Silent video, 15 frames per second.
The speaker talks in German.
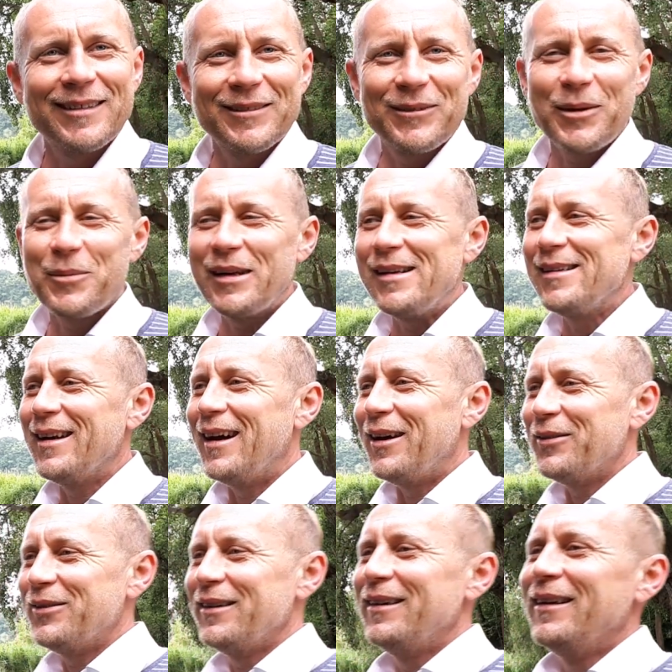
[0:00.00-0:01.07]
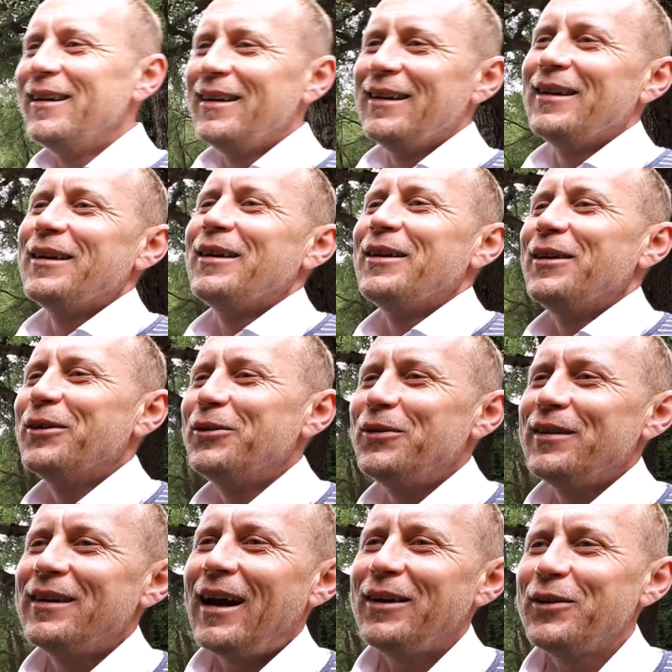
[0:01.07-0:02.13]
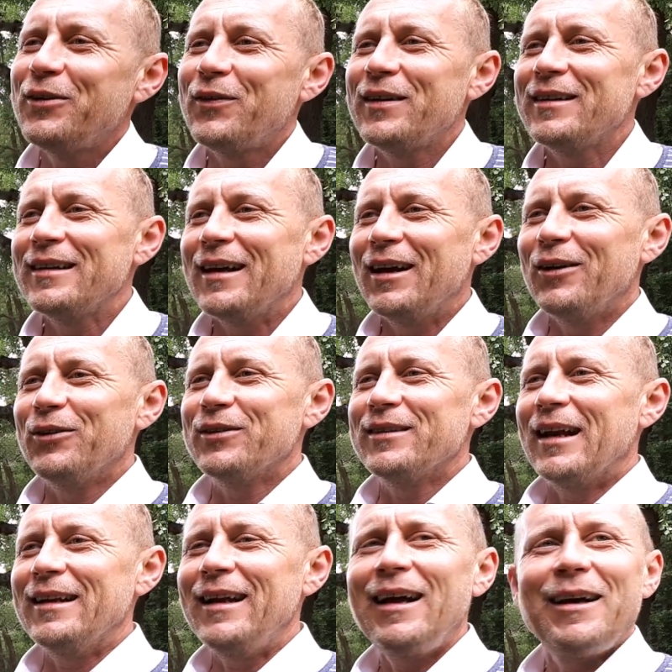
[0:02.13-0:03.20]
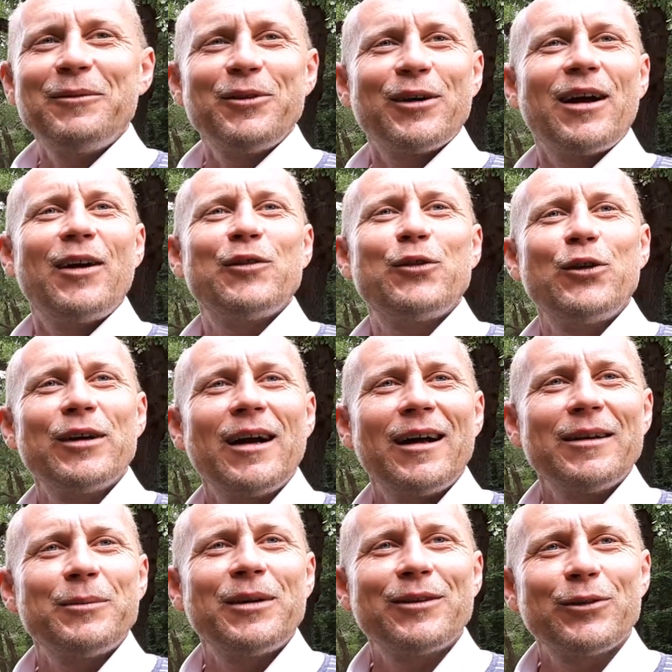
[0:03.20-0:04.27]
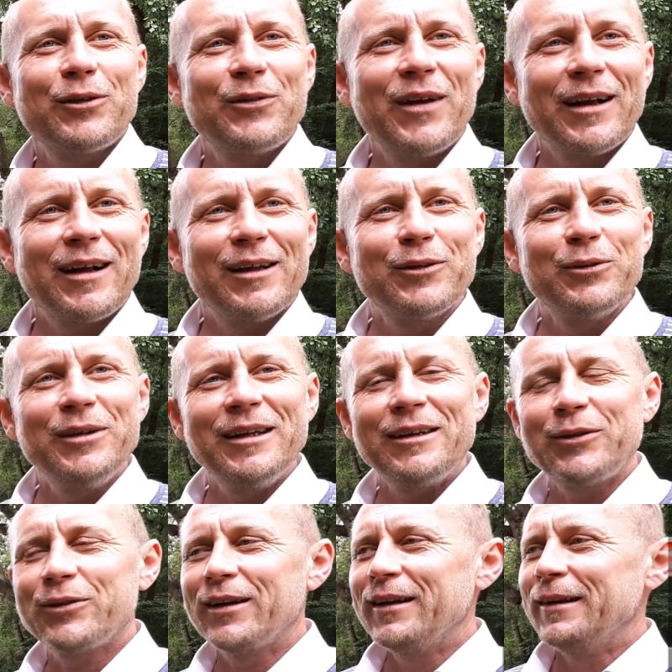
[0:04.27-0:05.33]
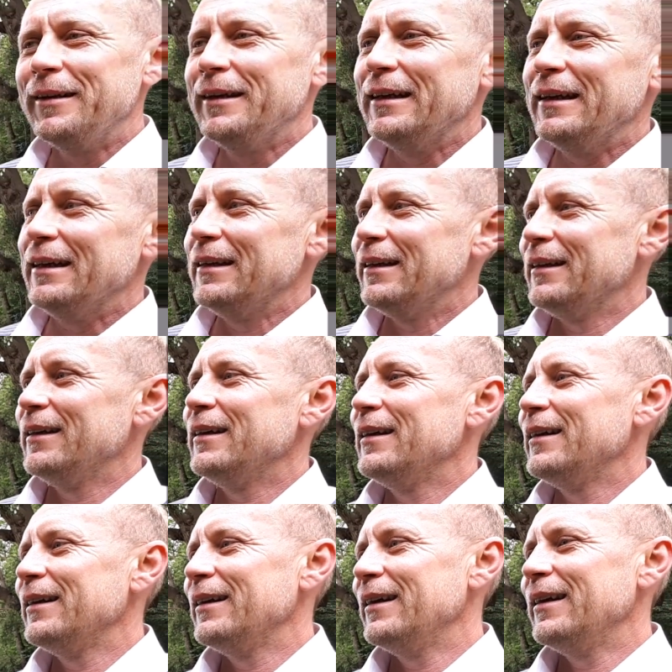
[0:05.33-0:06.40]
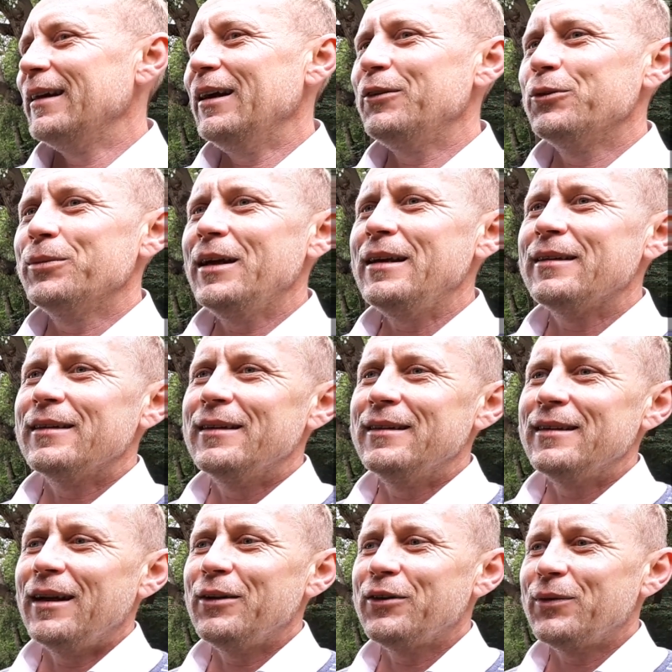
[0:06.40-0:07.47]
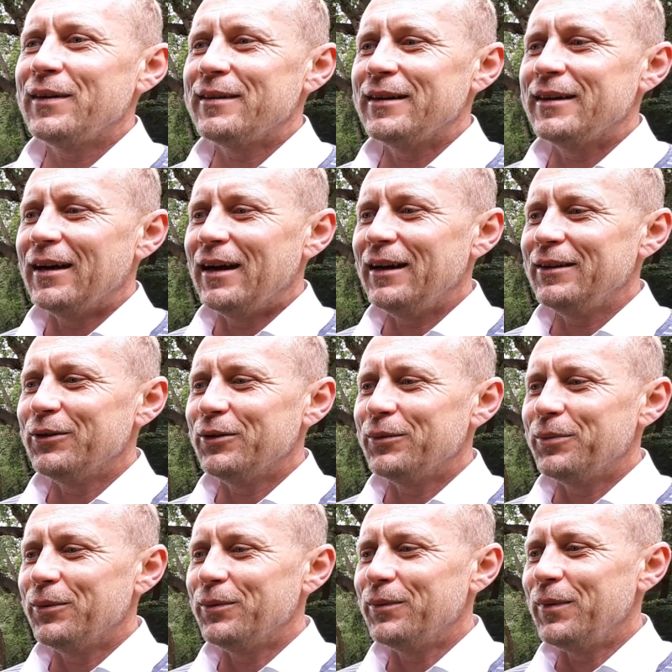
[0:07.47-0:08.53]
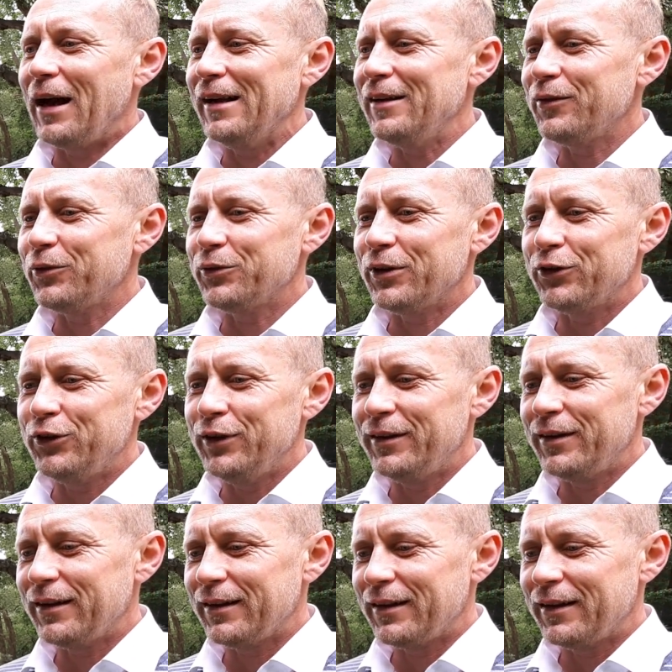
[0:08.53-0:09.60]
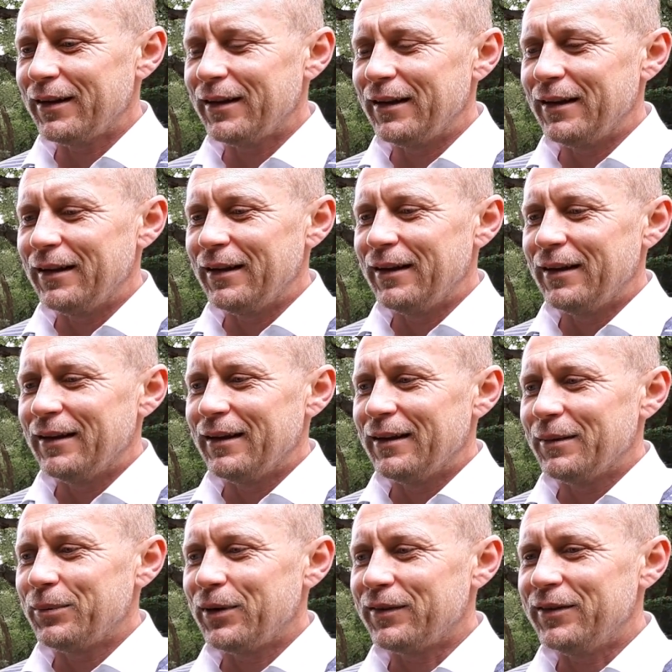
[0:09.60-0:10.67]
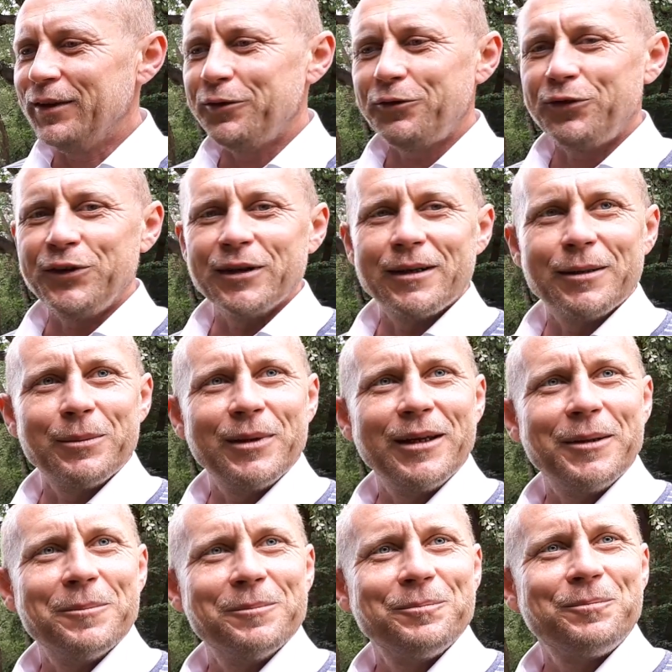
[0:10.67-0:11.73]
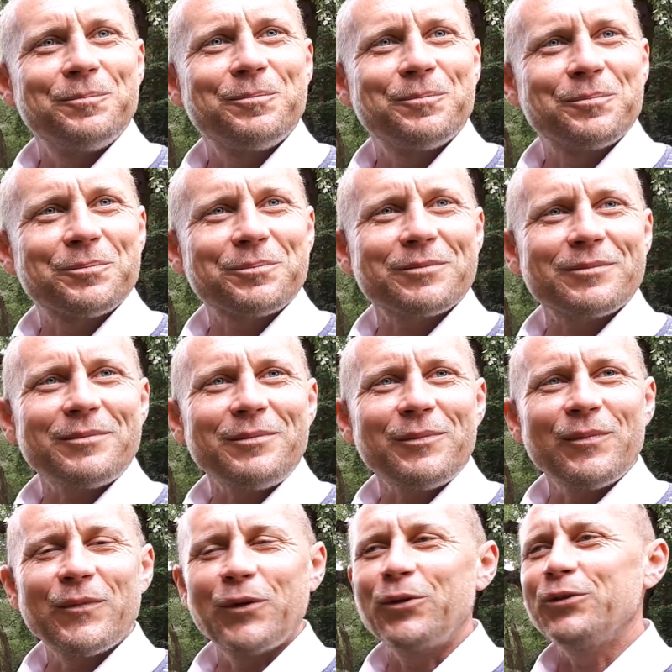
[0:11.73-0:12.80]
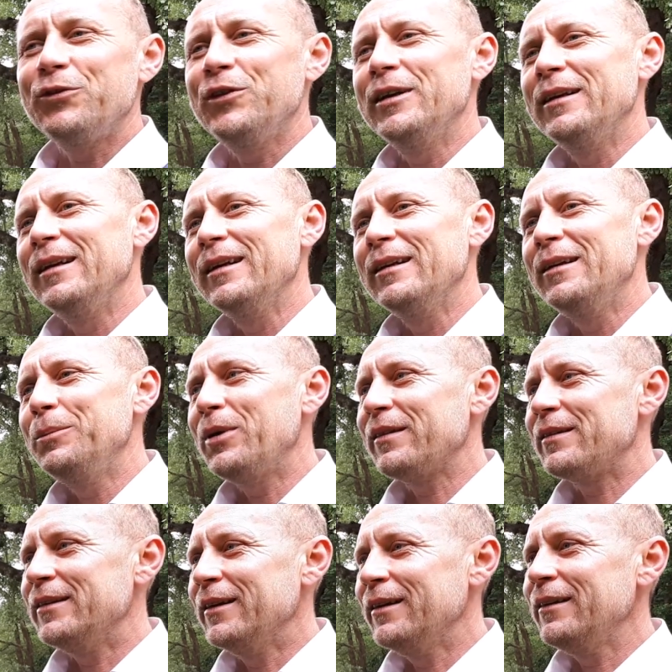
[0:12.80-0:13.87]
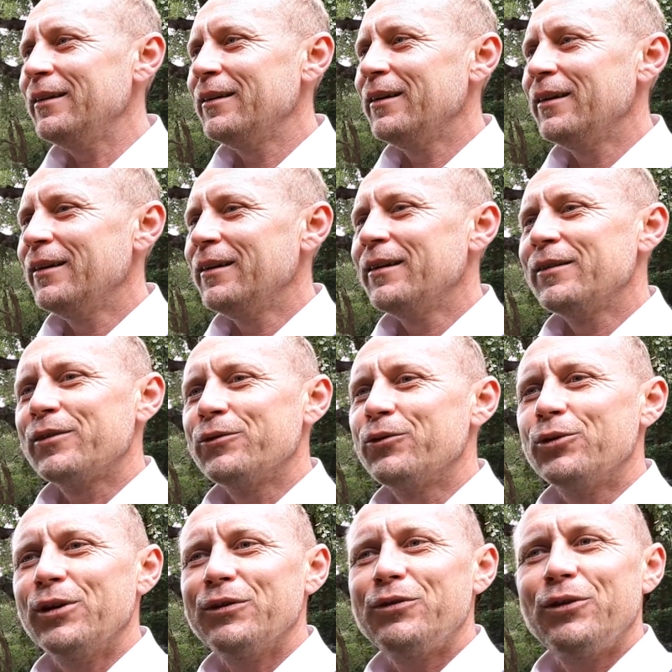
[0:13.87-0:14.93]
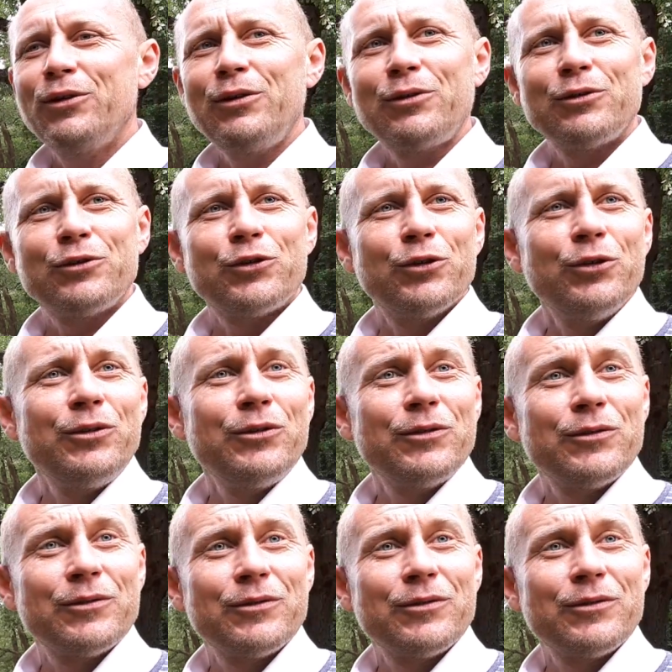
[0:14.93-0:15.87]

vermitteln darf. Ja gut, wir sind 21 Jahre auseinander, haben wir gerade vorhin gerade mal so quer kalkuliert und ja, worum geht es in diesen 21 Jahren? Altersunterschied passiert viel im Leben. Ja. Und viele Dinge, die passieren, sind wundervoll und schön.